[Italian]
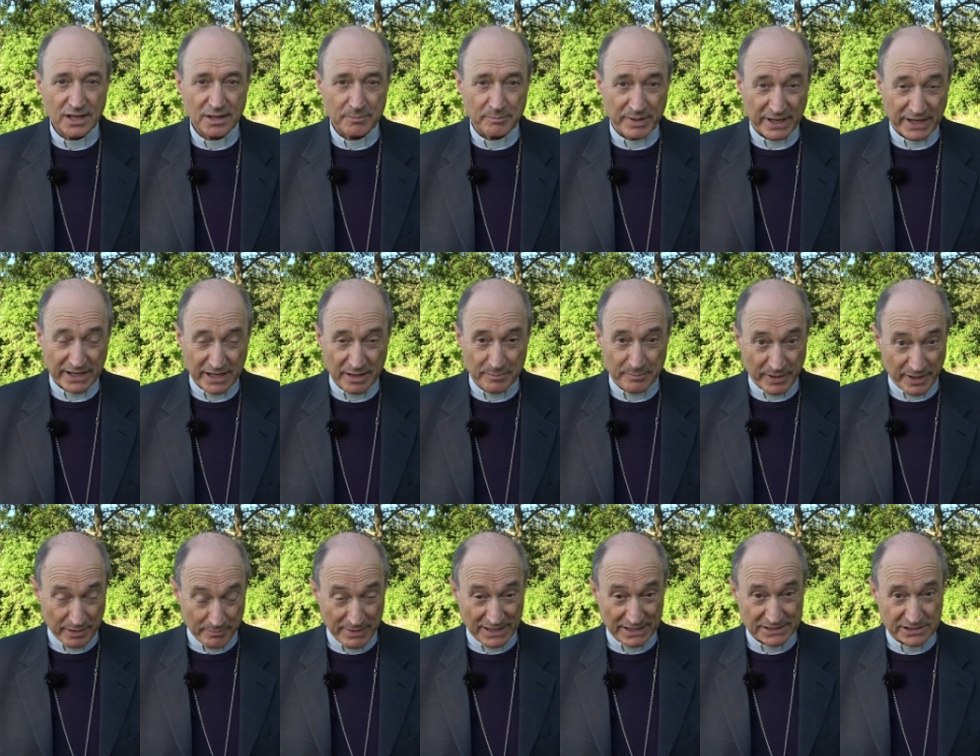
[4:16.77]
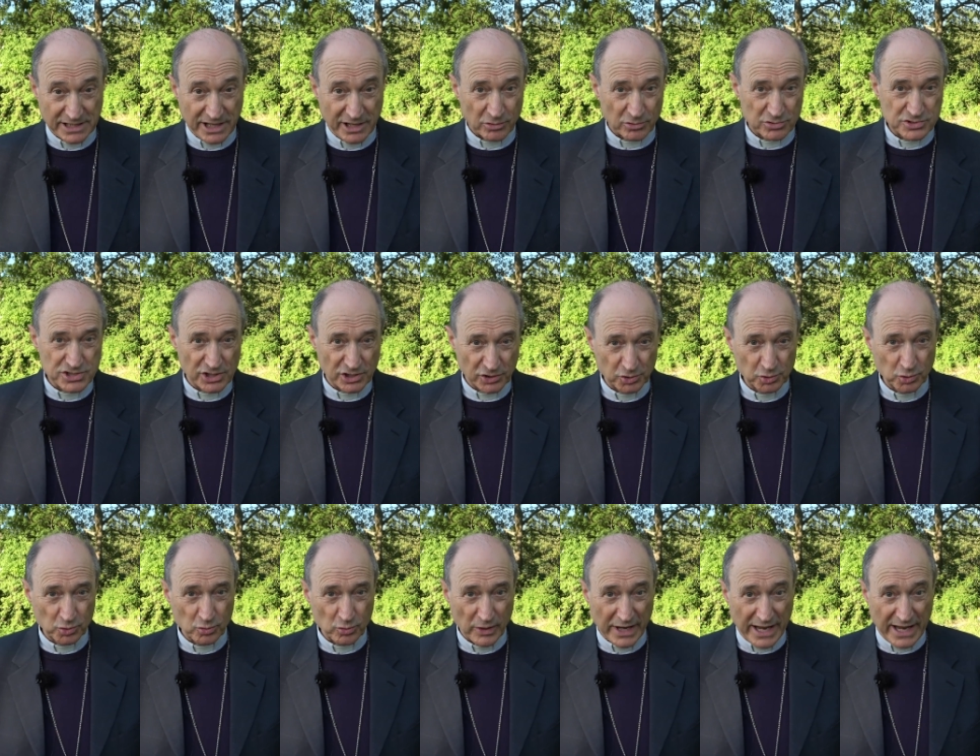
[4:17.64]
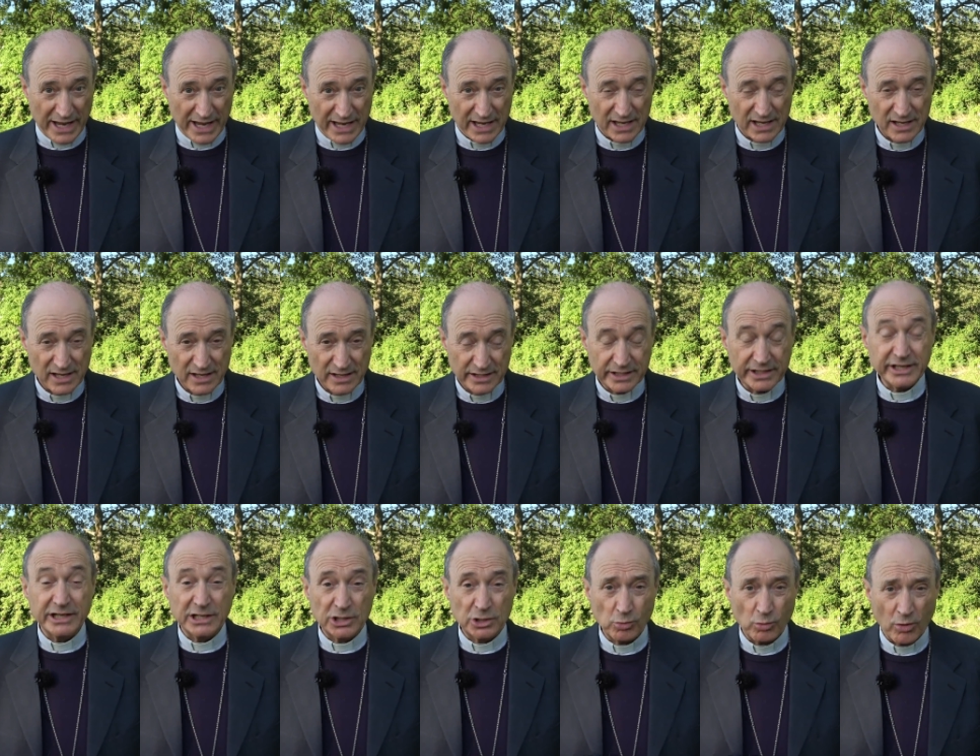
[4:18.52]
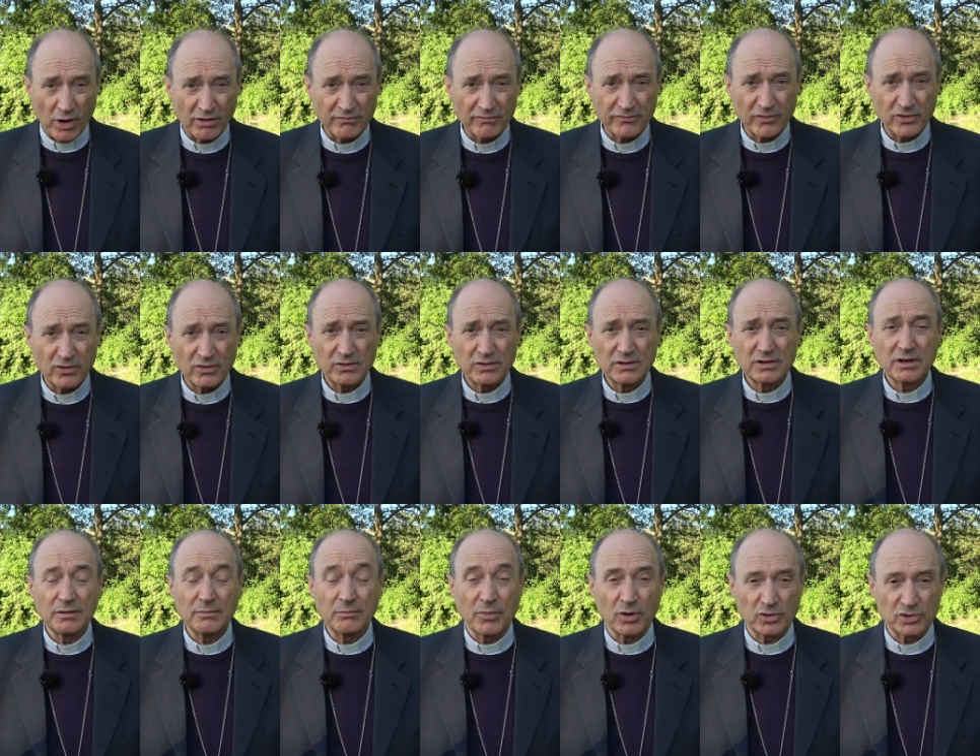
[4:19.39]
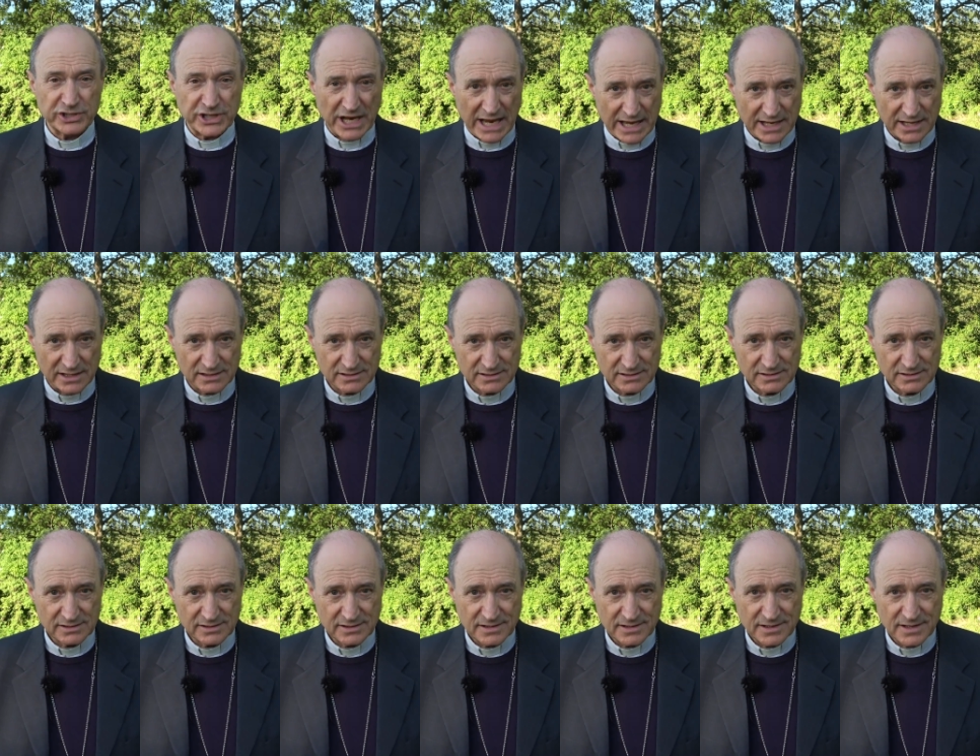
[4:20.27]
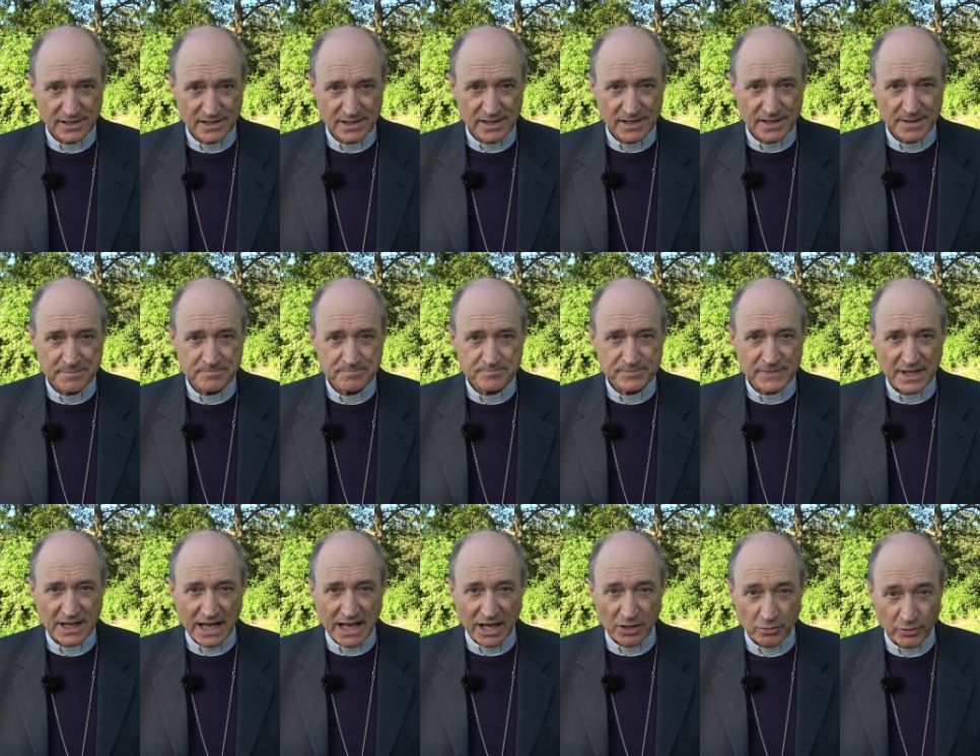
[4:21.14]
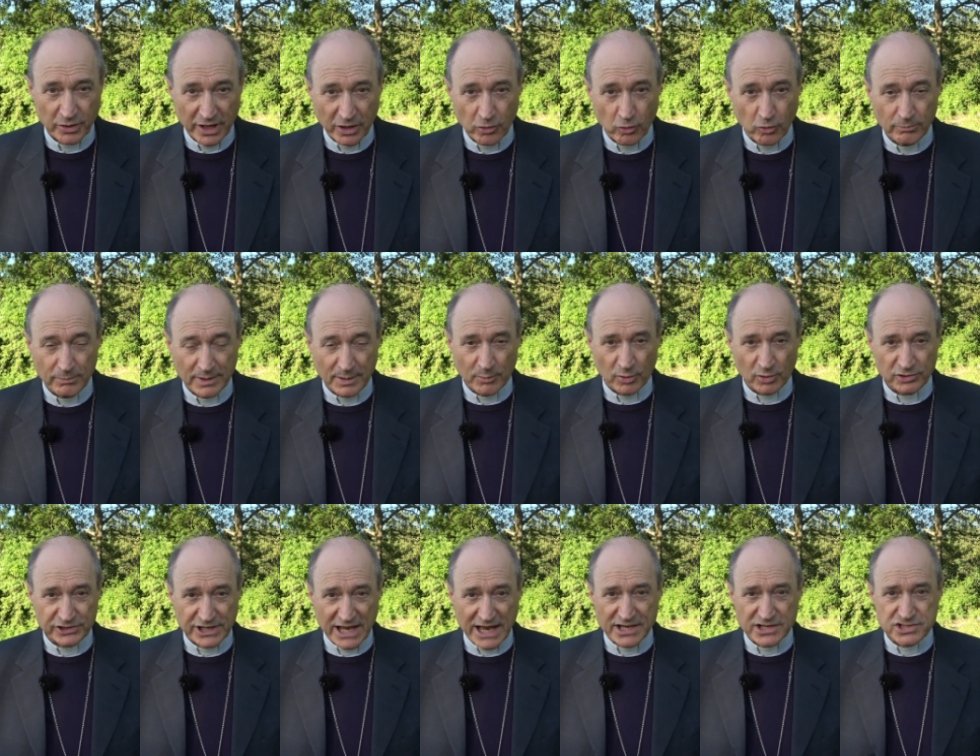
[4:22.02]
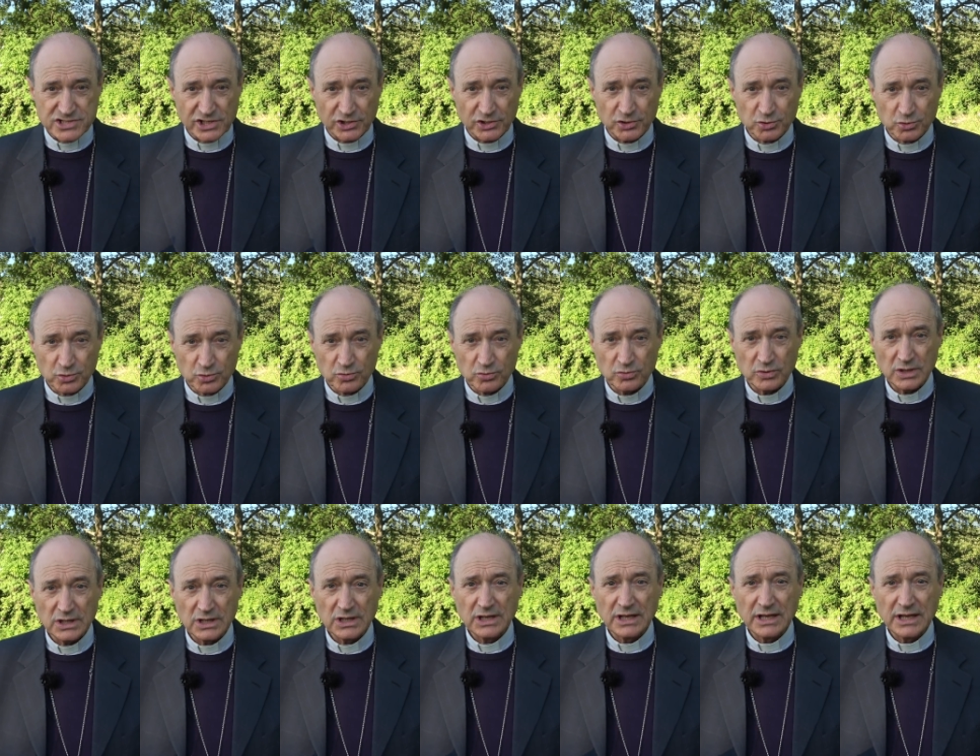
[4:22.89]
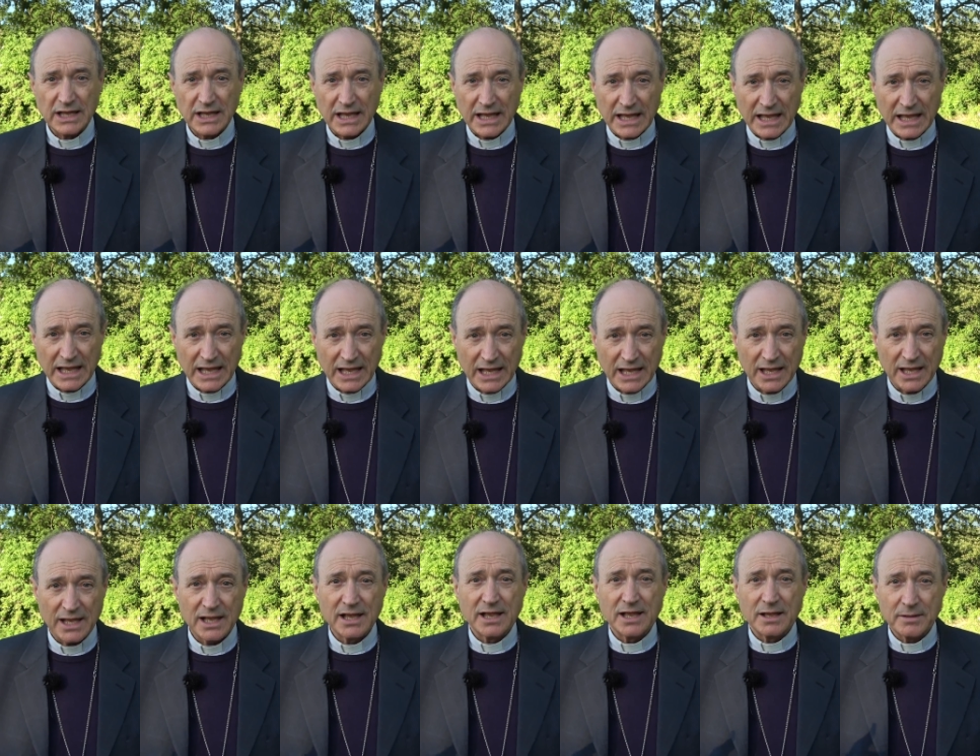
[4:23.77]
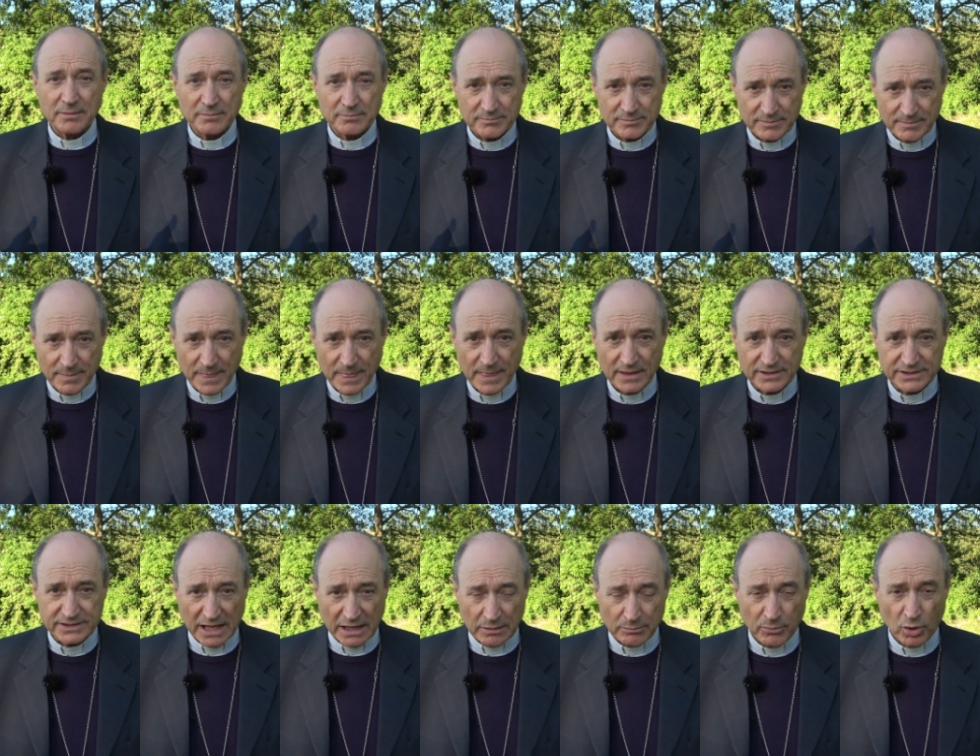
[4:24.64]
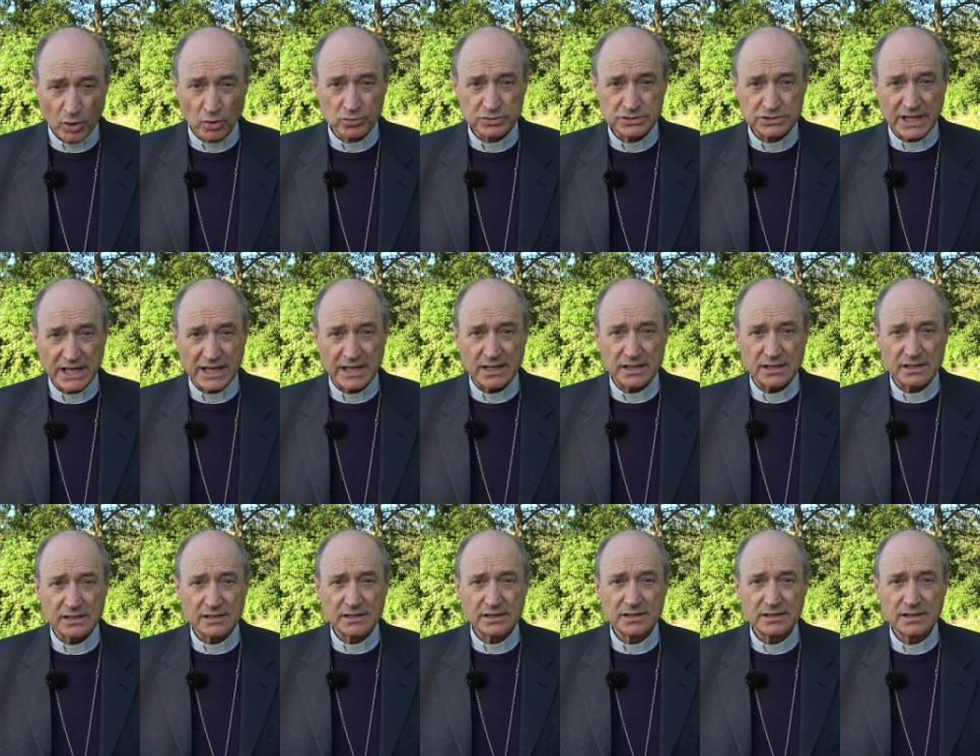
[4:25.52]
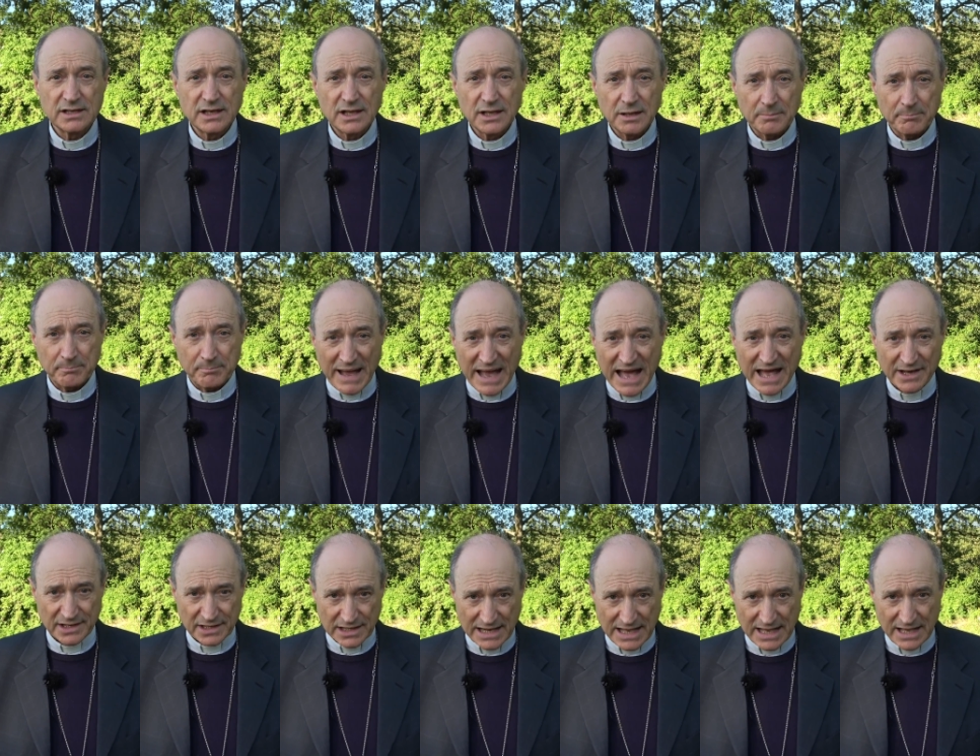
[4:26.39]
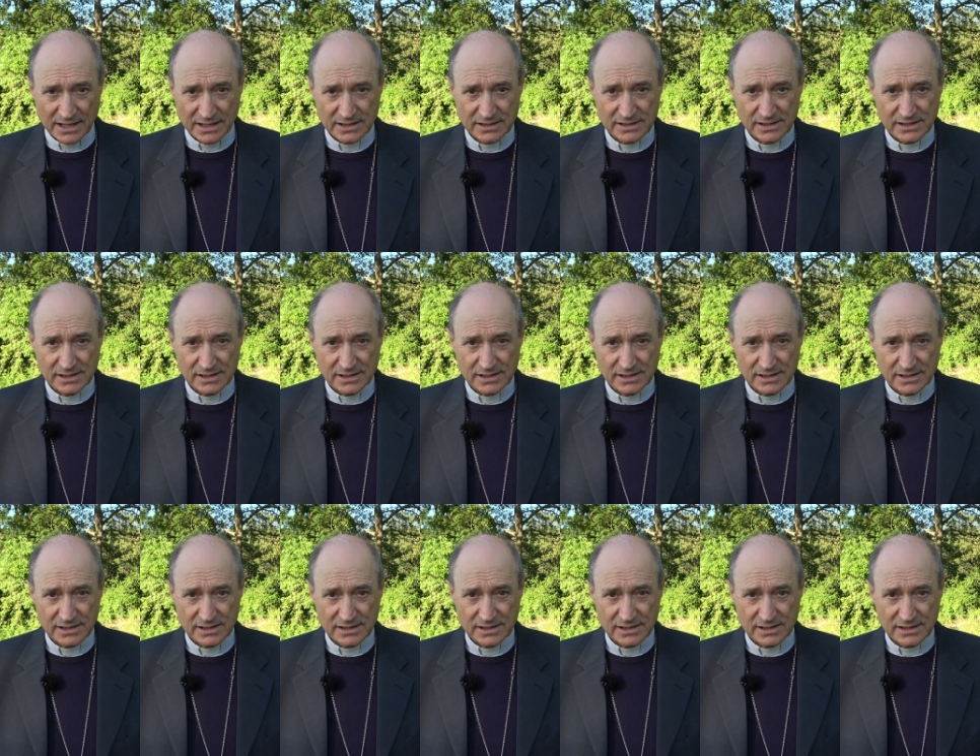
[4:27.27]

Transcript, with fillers: perché per Matteo Gesù è il nuovo Mosè. Allora, come Mosè, Gesù eh, dal monte parla